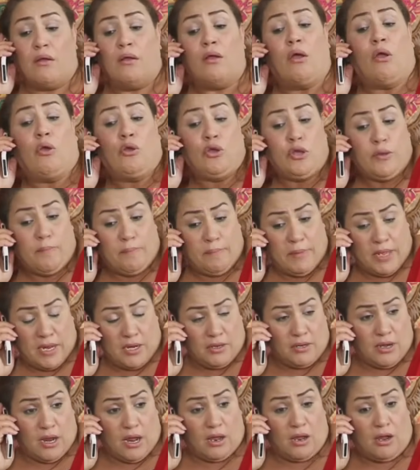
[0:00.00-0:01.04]
اي
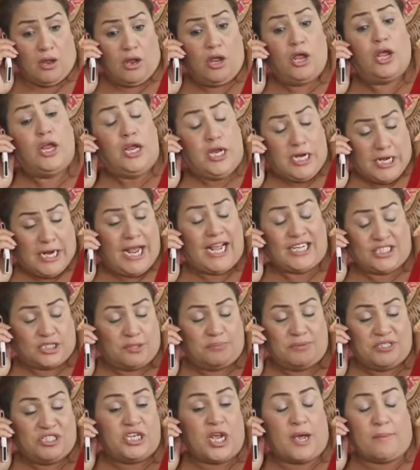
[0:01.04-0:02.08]
مالا هي إيه،
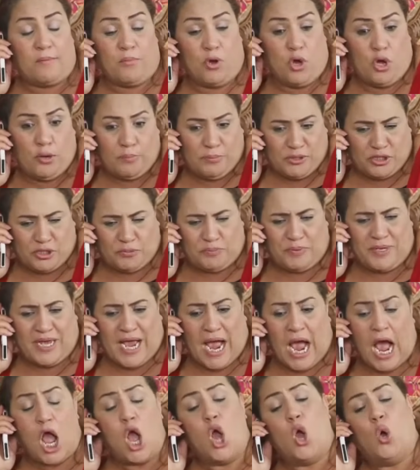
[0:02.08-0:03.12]
خاتم ديامون
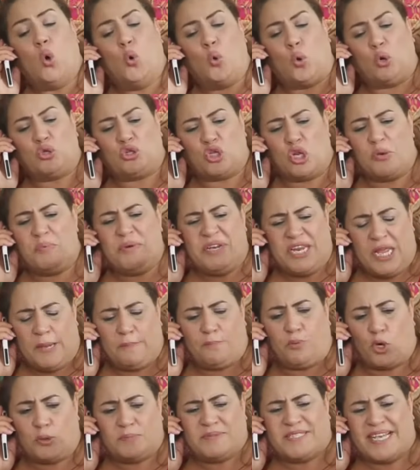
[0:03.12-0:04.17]
بالطبيعه وقلت لهم
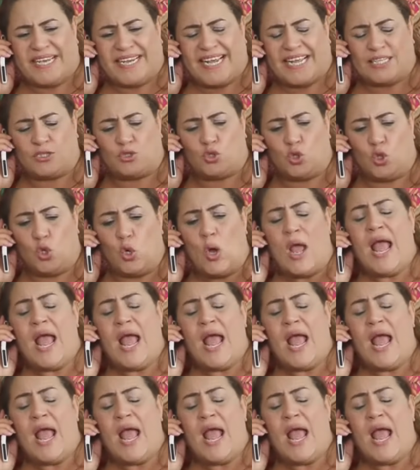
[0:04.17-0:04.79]
نحب خبزه جاتو